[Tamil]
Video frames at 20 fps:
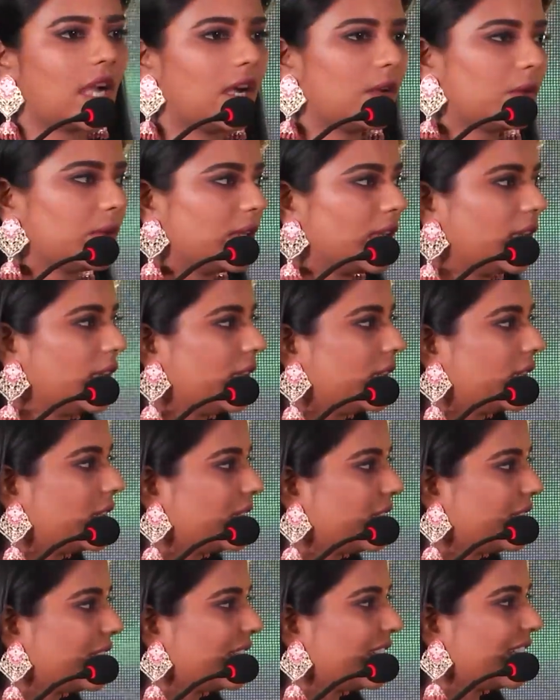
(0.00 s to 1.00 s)
அருணா
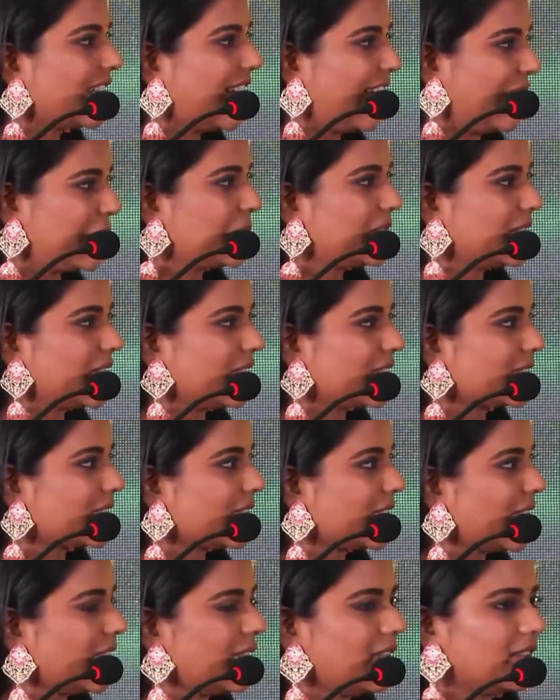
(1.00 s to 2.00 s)
அருண் தானே
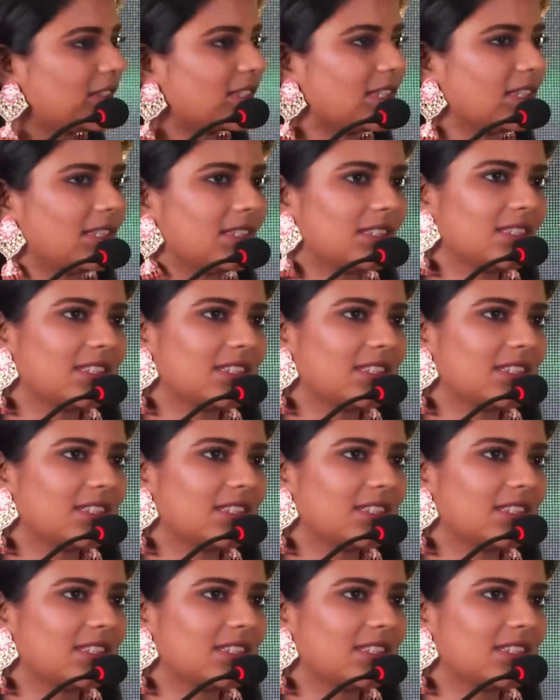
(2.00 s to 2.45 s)
சார் எங்கே அவர்